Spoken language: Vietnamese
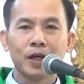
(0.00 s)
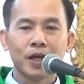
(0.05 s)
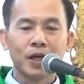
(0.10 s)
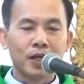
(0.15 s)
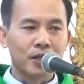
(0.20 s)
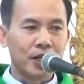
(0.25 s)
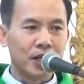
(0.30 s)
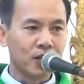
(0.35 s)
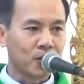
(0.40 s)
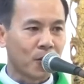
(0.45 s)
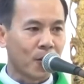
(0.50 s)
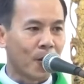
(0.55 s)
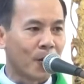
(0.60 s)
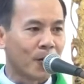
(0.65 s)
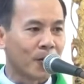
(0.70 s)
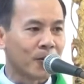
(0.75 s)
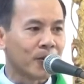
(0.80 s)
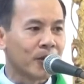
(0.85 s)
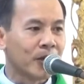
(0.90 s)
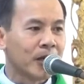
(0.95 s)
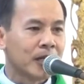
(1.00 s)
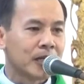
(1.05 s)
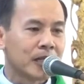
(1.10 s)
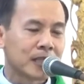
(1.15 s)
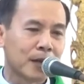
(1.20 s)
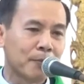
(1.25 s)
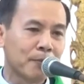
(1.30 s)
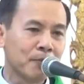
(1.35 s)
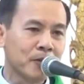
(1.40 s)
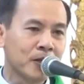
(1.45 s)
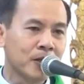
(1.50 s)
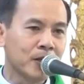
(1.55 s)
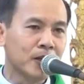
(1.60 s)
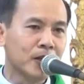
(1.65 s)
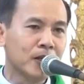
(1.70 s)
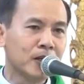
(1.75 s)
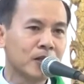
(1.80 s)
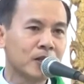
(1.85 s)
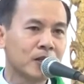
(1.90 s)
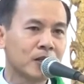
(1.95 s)
Để rồi tấm
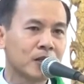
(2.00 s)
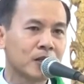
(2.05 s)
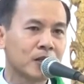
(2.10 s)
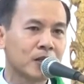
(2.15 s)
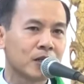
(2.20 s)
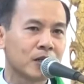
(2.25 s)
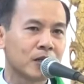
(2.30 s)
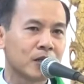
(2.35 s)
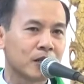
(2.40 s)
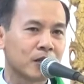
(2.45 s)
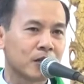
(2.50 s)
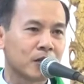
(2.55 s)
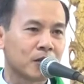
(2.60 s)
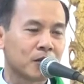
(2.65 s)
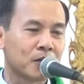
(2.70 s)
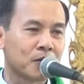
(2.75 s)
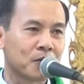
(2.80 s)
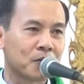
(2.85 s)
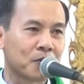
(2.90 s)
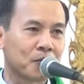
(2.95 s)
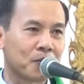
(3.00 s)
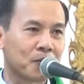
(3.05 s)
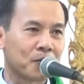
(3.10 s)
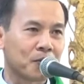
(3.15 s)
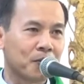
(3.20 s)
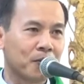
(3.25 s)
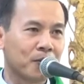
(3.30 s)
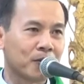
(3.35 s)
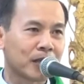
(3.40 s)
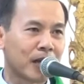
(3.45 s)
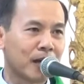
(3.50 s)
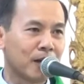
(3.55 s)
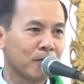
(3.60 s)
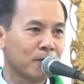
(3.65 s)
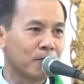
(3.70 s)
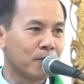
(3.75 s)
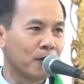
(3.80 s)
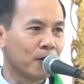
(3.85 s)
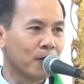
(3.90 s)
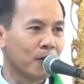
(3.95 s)
gương của thánh
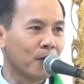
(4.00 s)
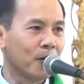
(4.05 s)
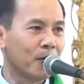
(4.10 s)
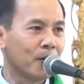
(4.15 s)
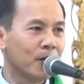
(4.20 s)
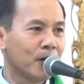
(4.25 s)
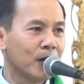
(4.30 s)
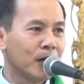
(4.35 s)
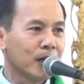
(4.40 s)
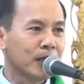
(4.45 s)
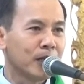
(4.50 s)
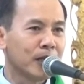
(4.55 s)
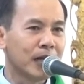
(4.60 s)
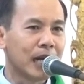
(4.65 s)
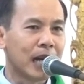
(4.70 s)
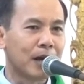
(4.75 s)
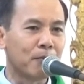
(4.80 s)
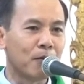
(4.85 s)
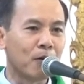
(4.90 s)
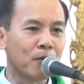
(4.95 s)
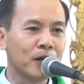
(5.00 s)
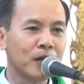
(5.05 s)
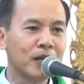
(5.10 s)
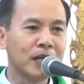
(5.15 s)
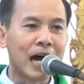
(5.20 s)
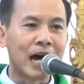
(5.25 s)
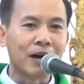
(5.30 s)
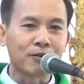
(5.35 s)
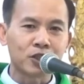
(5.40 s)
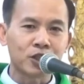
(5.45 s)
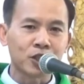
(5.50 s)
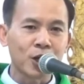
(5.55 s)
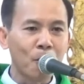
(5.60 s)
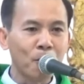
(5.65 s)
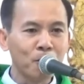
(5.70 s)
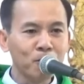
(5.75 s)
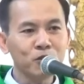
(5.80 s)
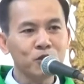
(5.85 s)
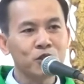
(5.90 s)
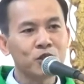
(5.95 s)
Phêrô như là một linh đạo
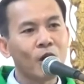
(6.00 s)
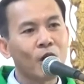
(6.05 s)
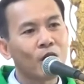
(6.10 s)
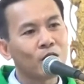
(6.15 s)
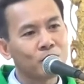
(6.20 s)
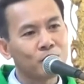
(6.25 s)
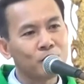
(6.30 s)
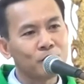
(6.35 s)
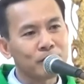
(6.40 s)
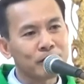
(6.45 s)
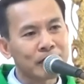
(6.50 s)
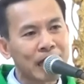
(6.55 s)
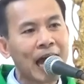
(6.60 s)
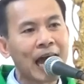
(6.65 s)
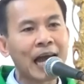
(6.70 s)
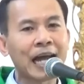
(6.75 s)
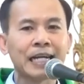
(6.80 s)
sống cho chúng ta.